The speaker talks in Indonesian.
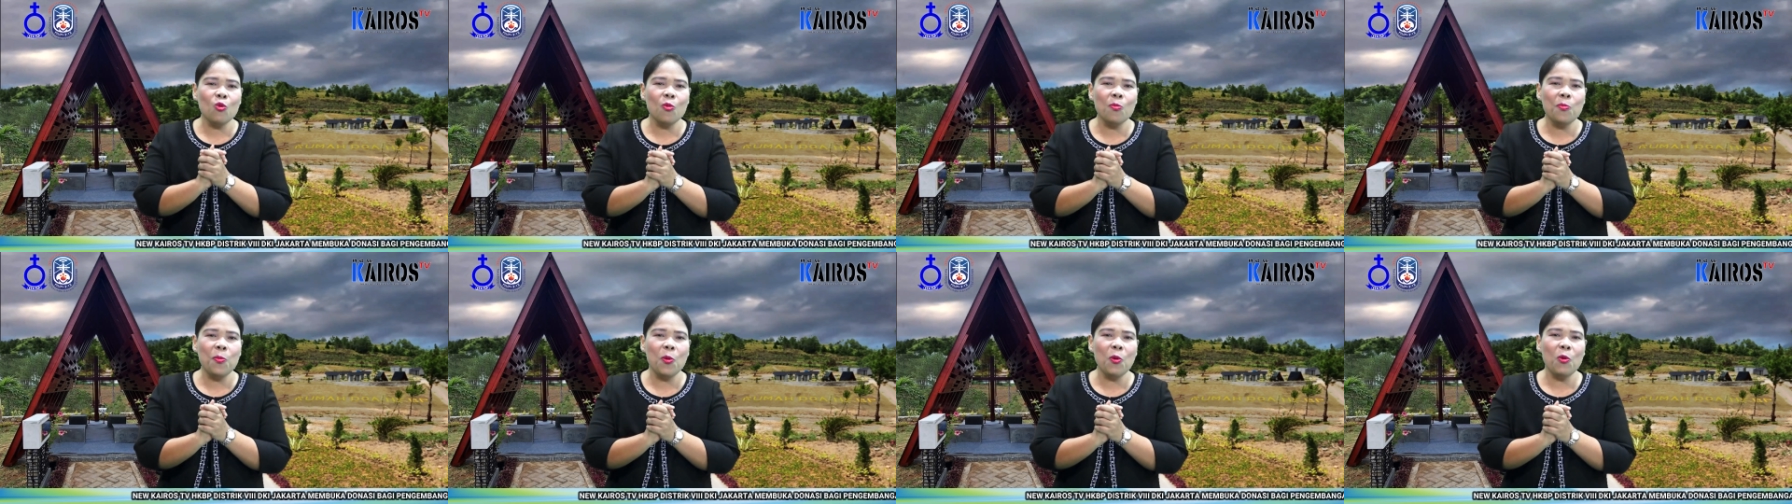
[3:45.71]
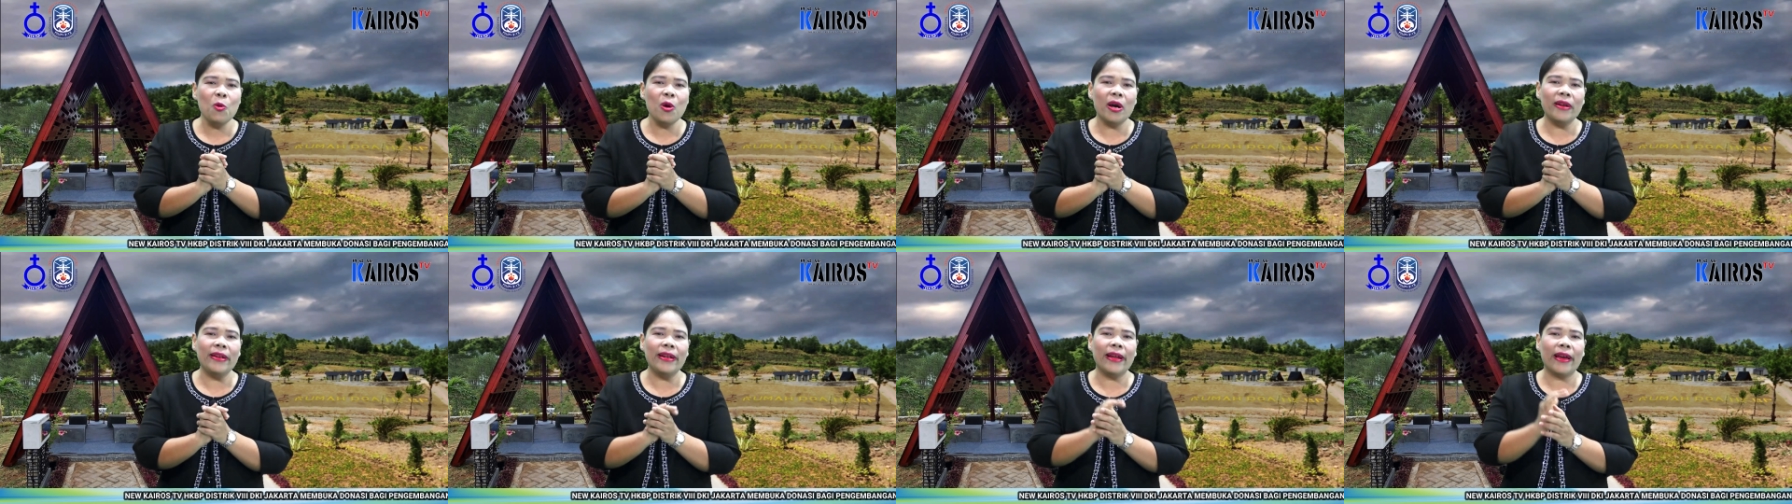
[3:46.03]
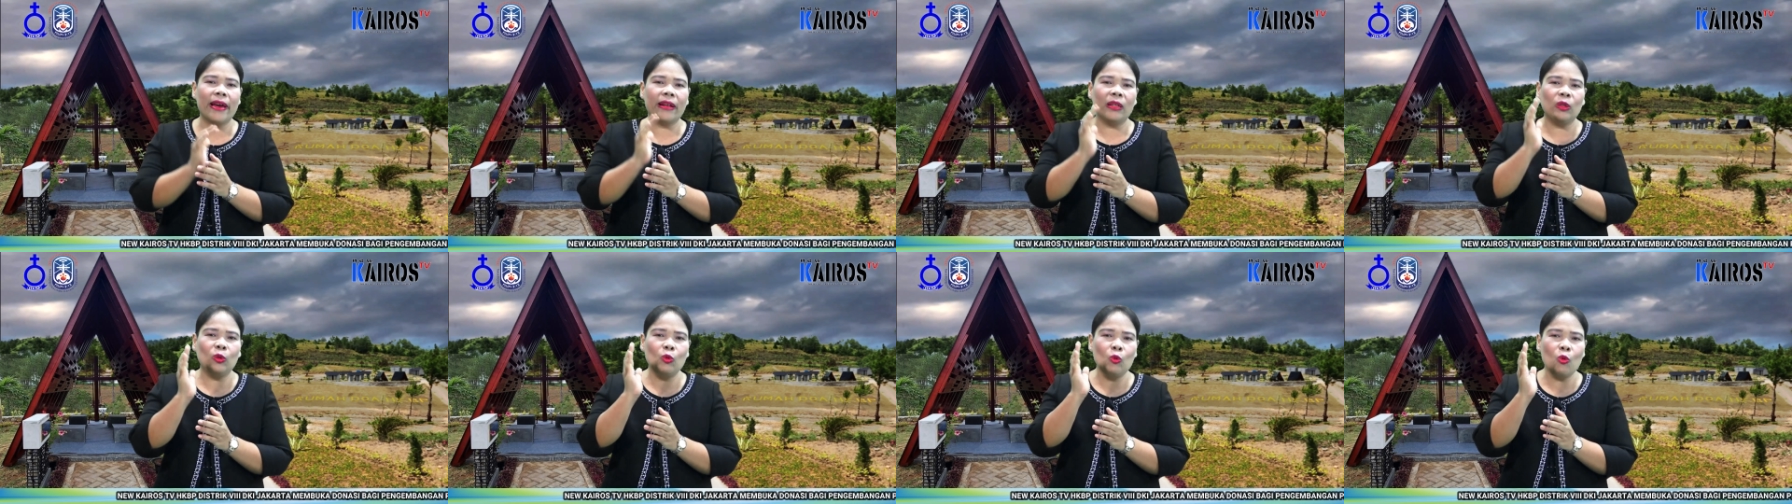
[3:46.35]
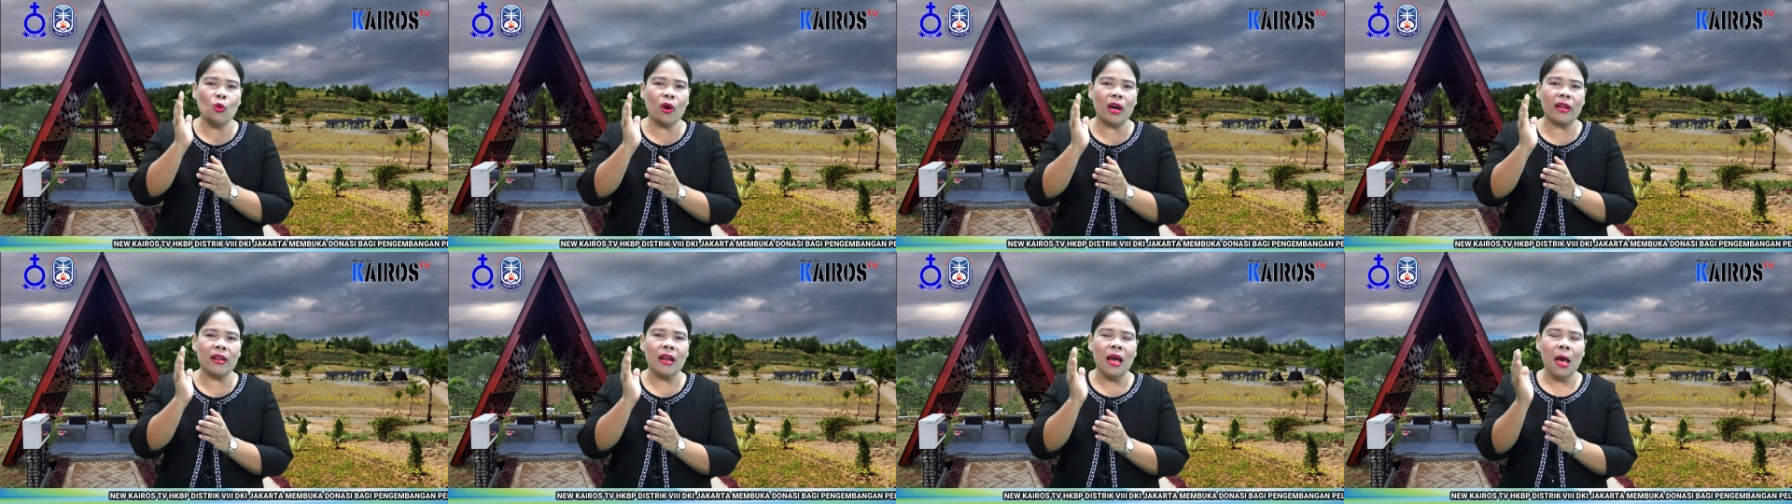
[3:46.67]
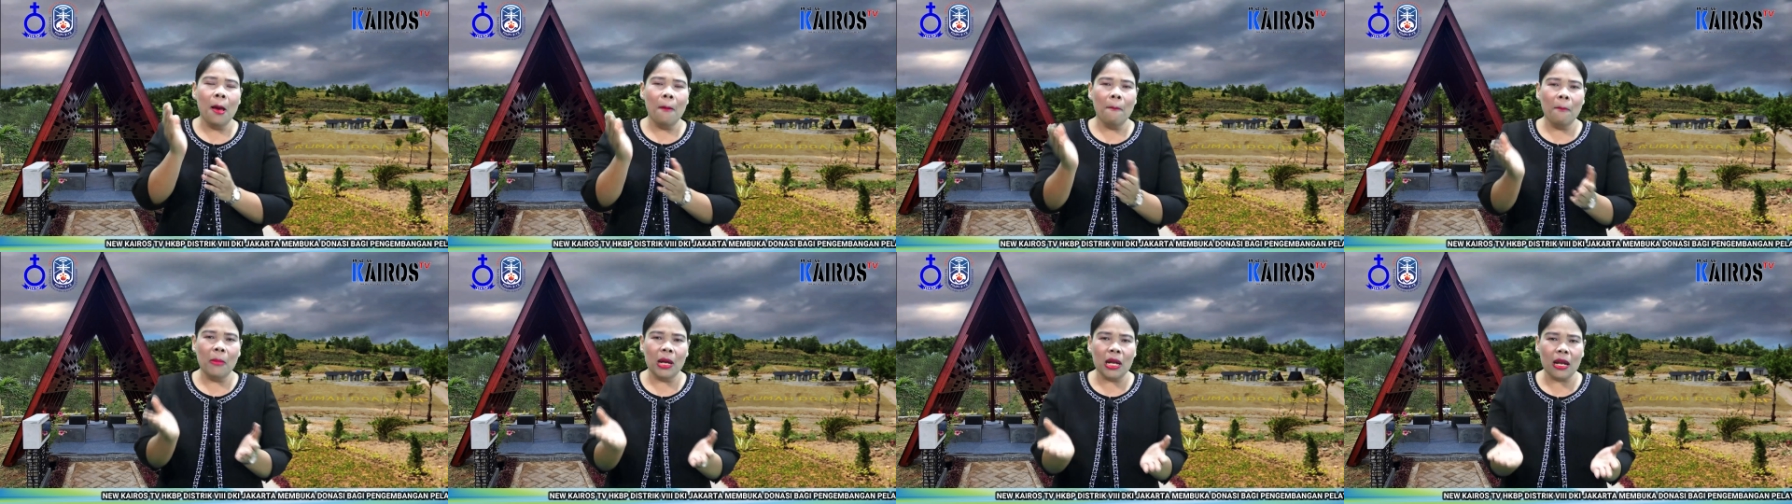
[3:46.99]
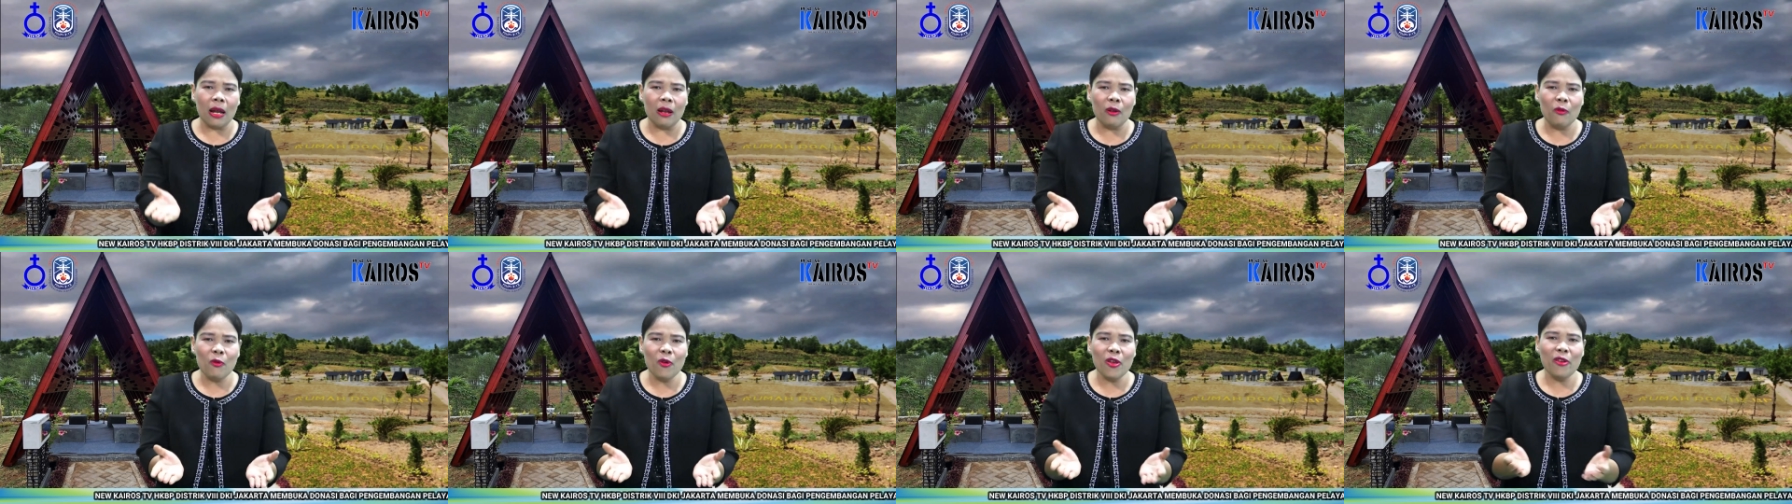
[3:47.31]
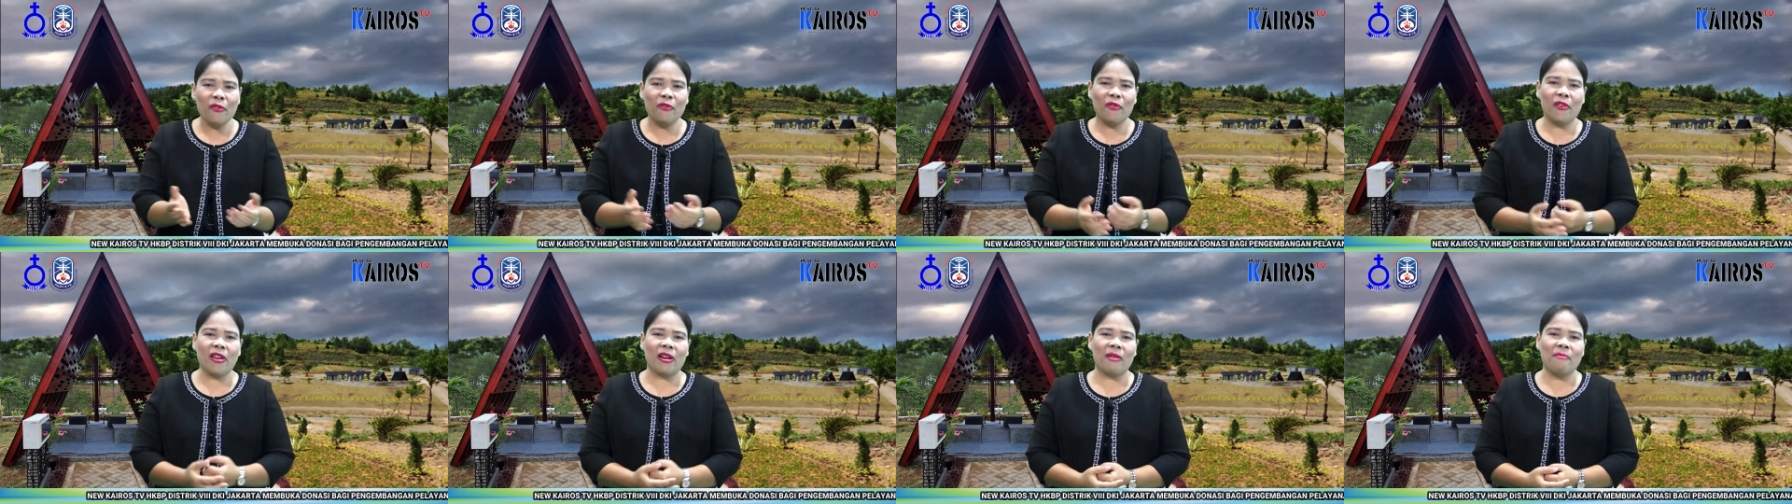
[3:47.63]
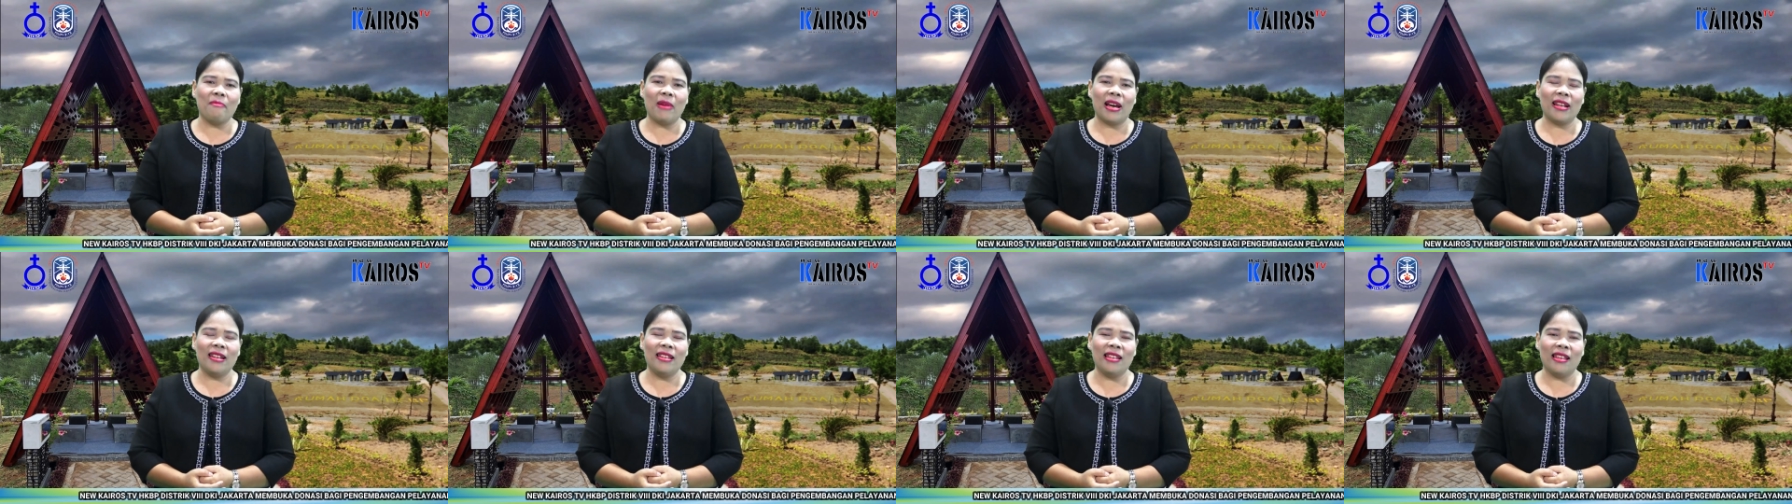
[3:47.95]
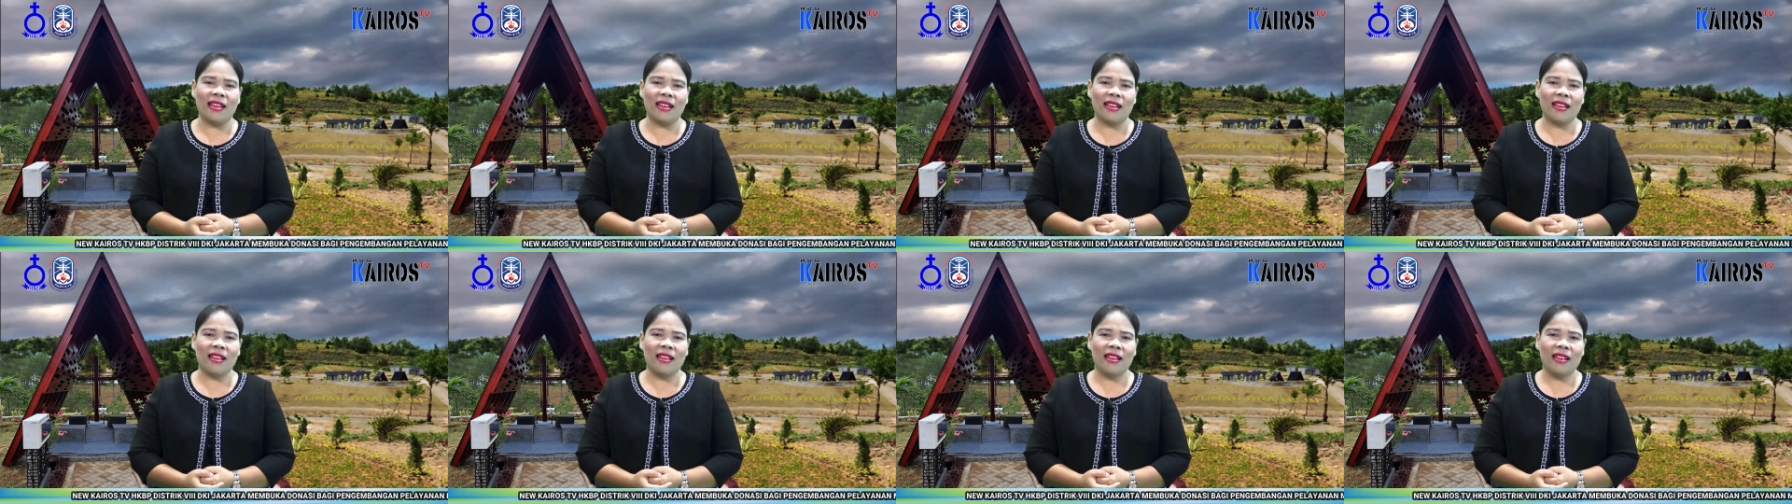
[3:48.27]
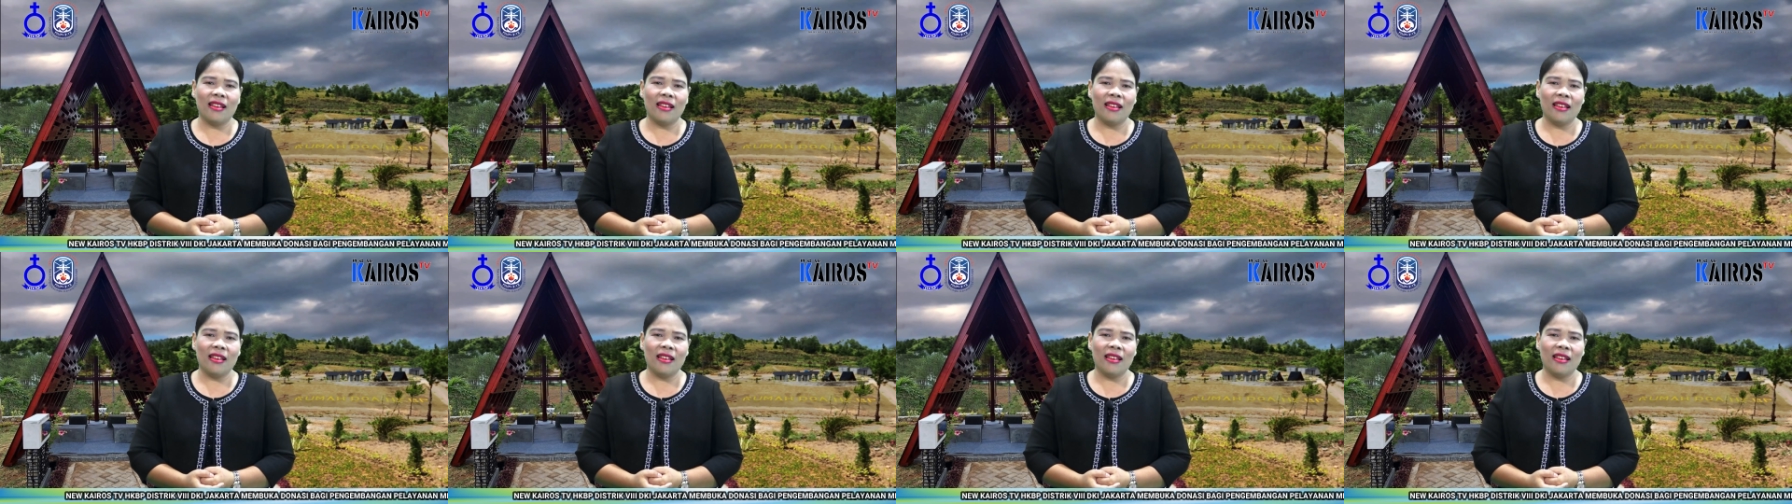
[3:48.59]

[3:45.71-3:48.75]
hubungan dengan Tuhan melalui firman-Nya.